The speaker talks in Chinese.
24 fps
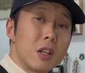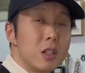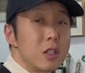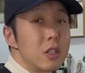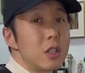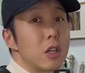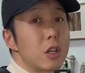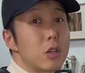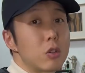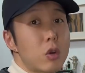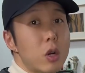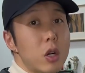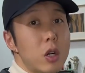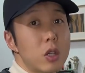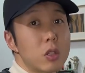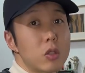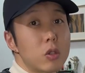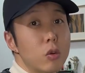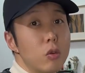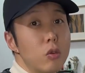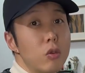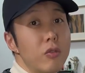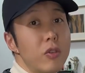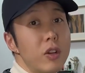这个穿上
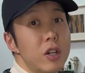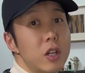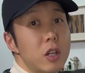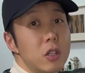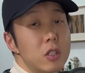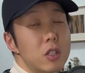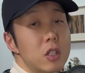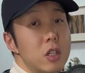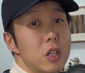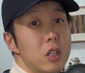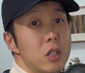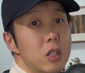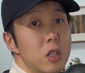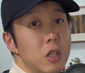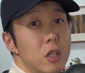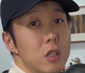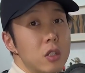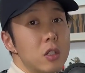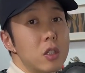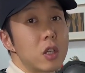走路非常轻盈，